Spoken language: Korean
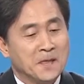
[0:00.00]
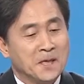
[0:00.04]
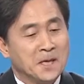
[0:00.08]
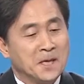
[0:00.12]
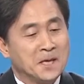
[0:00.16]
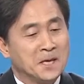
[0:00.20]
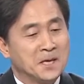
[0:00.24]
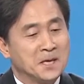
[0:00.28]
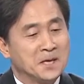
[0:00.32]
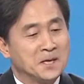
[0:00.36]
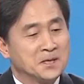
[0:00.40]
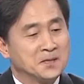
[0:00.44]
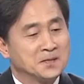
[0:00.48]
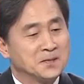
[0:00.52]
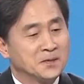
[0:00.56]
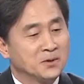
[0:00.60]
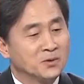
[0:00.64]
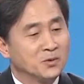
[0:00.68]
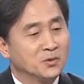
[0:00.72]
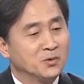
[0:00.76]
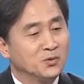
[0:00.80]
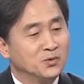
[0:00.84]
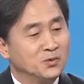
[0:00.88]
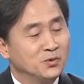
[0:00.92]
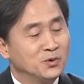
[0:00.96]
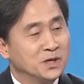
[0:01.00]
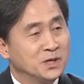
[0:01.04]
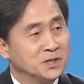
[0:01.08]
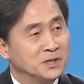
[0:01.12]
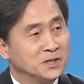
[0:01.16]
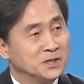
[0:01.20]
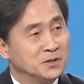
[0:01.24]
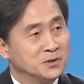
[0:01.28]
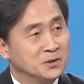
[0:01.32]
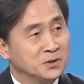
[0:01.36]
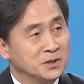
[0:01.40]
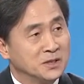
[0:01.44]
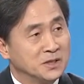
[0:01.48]
이 새로운 후계
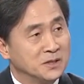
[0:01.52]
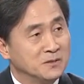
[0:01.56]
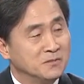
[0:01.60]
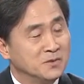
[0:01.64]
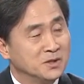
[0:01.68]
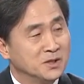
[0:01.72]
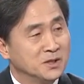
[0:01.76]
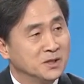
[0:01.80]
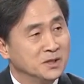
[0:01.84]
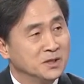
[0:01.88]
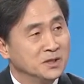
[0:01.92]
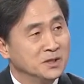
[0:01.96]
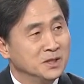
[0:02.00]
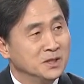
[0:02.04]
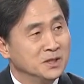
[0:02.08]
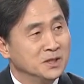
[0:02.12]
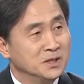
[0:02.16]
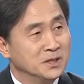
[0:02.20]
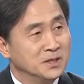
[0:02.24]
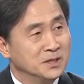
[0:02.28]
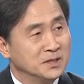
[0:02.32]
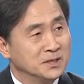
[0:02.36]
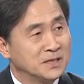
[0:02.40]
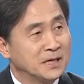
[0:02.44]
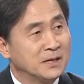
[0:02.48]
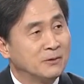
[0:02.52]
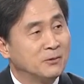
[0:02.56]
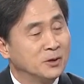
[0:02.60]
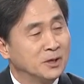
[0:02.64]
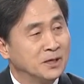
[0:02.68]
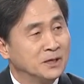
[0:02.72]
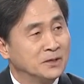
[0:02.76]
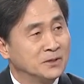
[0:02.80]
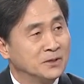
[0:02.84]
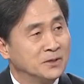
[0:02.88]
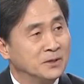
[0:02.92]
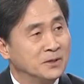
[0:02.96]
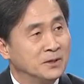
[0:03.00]
최소 김정은
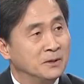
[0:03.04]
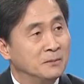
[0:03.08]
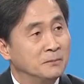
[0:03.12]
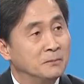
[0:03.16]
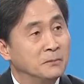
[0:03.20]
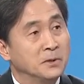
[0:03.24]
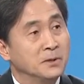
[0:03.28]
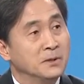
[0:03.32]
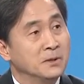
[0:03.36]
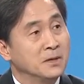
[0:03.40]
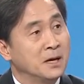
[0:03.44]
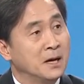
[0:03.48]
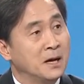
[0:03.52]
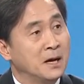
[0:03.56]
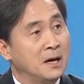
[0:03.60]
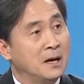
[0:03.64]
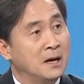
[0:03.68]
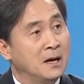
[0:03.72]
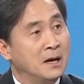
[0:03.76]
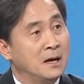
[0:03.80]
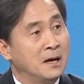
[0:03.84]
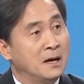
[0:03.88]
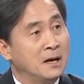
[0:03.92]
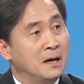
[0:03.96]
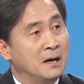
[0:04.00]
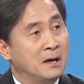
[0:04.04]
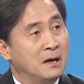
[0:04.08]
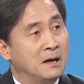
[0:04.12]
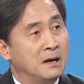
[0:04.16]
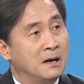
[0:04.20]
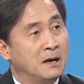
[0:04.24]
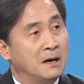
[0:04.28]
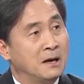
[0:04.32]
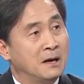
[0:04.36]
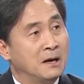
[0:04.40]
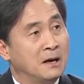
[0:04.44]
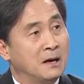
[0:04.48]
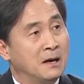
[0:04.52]
차원에서 뭔가
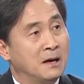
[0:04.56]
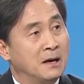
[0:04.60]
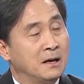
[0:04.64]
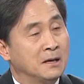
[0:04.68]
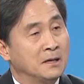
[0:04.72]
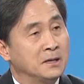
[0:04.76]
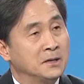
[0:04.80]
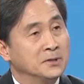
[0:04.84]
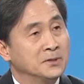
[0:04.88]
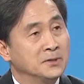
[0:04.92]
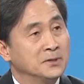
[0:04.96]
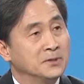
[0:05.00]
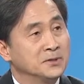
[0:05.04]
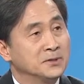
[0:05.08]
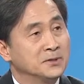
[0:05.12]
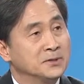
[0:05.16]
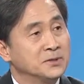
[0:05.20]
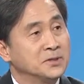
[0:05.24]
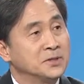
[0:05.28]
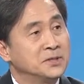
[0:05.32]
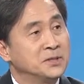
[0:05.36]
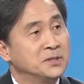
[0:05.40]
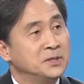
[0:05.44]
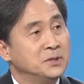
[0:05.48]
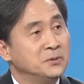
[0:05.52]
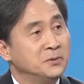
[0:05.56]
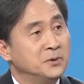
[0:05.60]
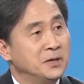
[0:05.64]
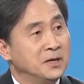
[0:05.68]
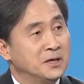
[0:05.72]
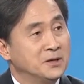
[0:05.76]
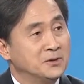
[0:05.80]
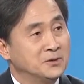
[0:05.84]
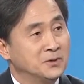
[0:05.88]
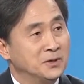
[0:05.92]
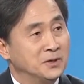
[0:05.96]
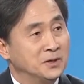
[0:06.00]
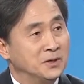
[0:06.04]
아, 이런 것을
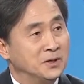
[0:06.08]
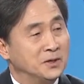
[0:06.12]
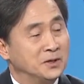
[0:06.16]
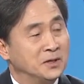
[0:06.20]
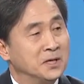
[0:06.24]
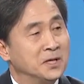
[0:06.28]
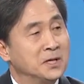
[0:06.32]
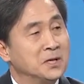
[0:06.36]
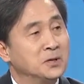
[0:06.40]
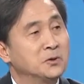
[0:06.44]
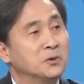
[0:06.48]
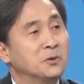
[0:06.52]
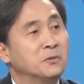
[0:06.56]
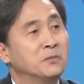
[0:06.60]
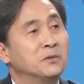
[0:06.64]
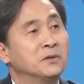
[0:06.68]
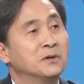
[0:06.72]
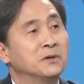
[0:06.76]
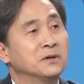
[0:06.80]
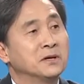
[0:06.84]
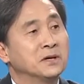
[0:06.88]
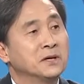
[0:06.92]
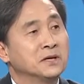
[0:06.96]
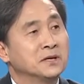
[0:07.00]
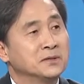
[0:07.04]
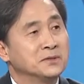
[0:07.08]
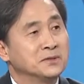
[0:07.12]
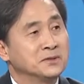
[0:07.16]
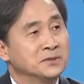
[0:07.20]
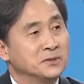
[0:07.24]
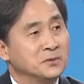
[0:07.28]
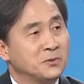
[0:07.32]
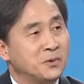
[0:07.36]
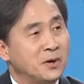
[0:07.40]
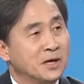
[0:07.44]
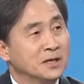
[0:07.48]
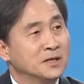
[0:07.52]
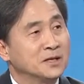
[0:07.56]
시위할 수 있는 또 뭔가 이것을
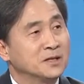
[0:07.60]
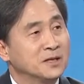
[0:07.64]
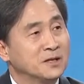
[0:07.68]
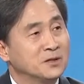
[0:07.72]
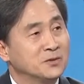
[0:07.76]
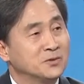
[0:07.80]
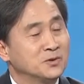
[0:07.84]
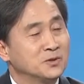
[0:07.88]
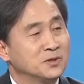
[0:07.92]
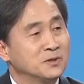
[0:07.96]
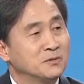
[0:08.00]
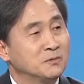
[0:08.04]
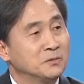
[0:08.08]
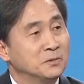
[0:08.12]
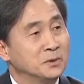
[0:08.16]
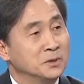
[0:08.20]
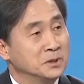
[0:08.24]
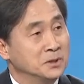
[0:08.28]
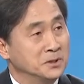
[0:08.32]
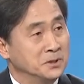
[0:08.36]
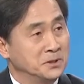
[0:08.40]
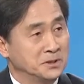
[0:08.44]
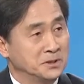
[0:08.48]
확인할 수 있는 어,